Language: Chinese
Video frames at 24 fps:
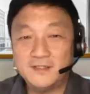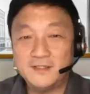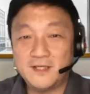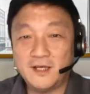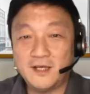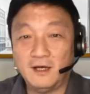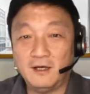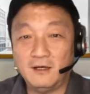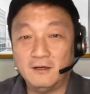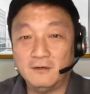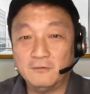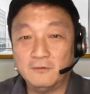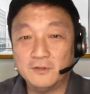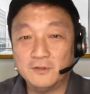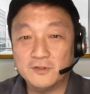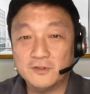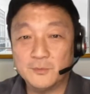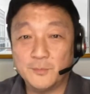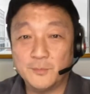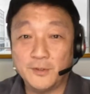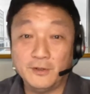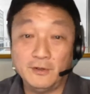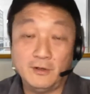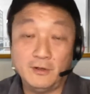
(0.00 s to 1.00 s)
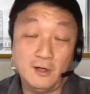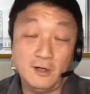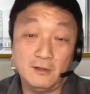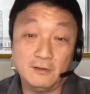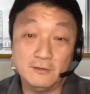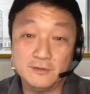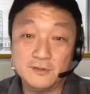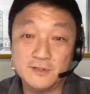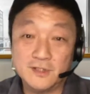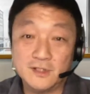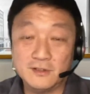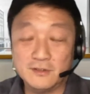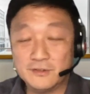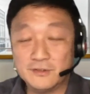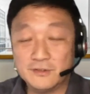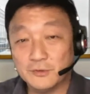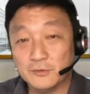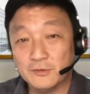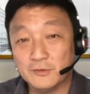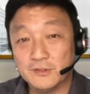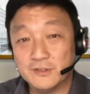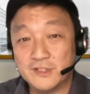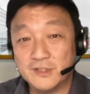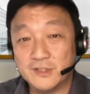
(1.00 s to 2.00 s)
好，观众朋友好，上周
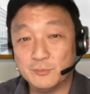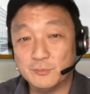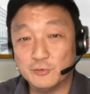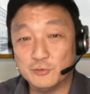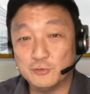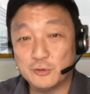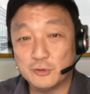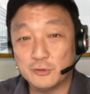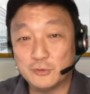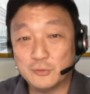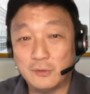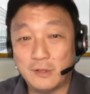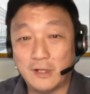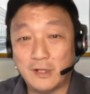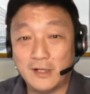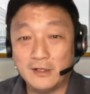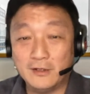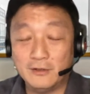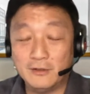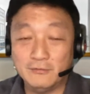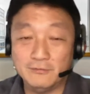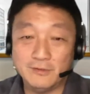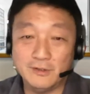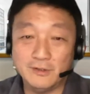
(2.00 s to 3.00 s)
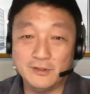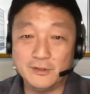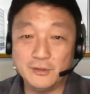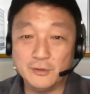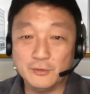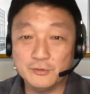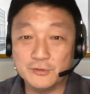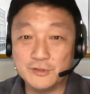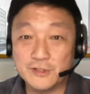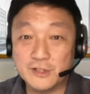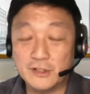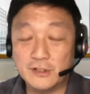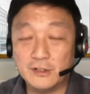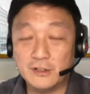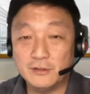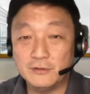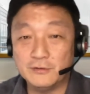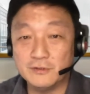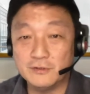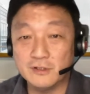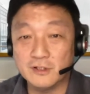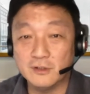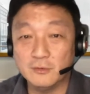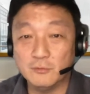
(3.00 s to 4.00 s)
的节目做出来以后呢，有些人
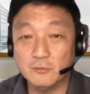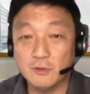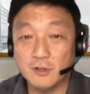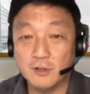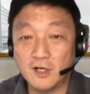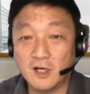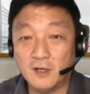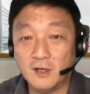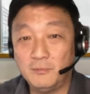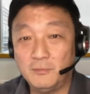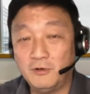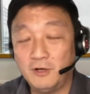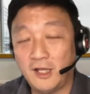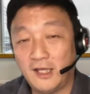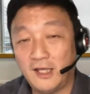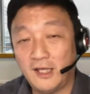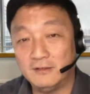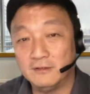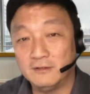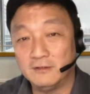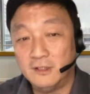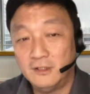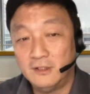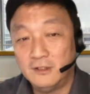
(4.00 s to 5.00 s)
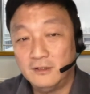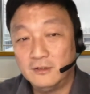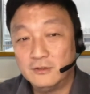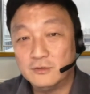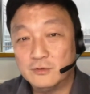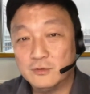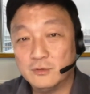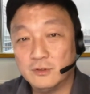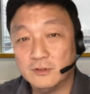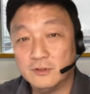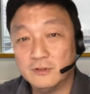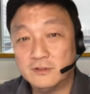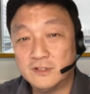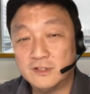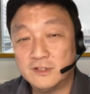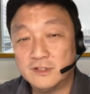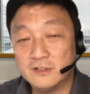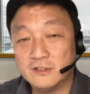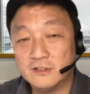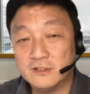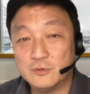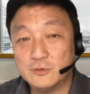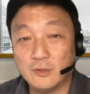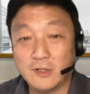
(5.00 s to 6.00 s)
就跟我扛破烂，说这个
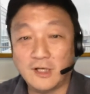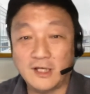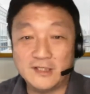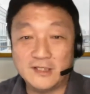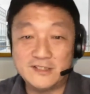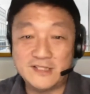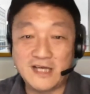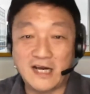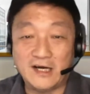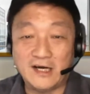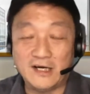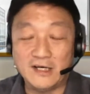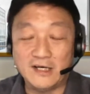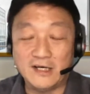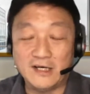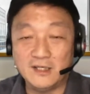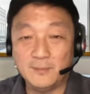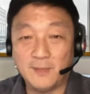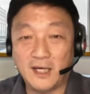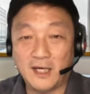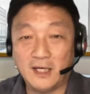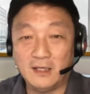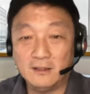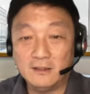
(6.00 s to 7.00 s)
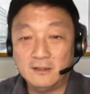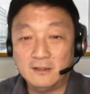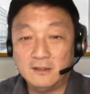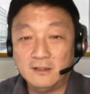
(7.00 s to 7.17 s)
是做来吓人的嘛。